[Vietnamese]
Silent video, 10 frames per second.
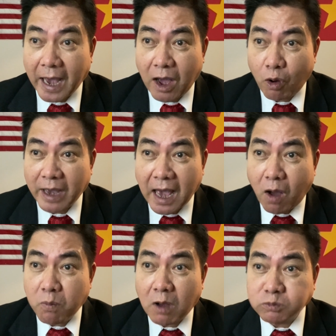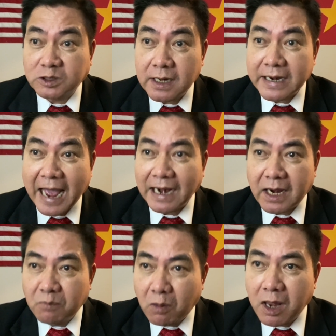cáo các ông không xứng đáng
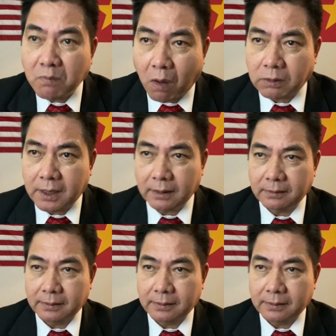là linh mục nữa